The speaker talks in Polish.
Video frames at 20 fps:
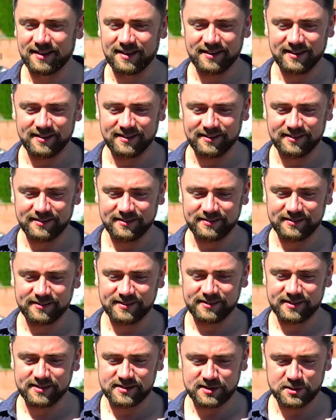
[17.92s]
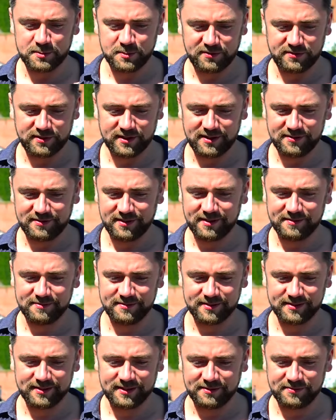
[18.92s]
Y, jesteśmy w gniewie
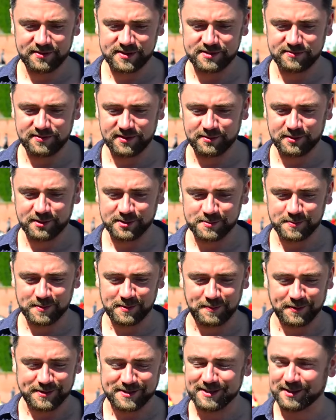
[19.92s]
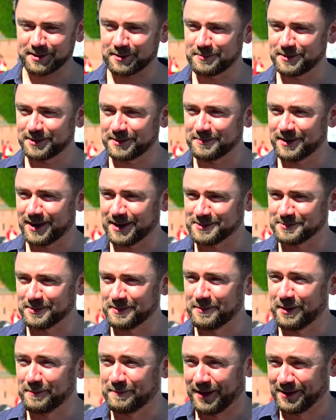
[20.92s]
y, na festiwalu gospel pod znakomitym
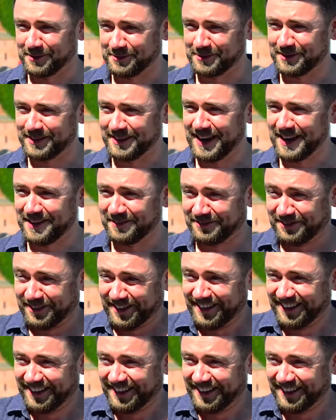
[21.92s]
hasłem i gniew.